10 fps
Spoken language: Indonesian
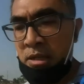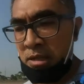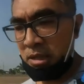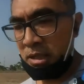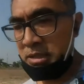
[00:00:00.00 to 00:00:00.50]

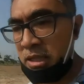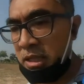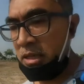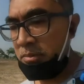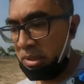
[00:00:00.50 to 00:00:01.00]
dengan
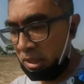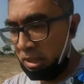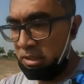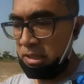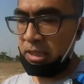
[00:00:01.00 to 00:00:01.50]
cara
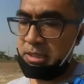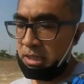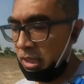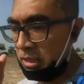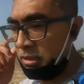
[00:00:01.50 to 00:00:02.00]

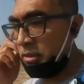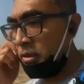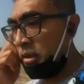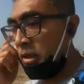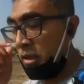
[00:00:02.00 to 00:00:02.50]
menginjeksikan
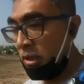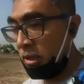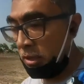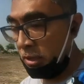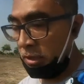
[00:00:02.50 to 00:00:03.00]

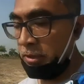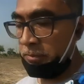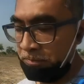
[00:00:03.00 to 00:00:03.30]
eh,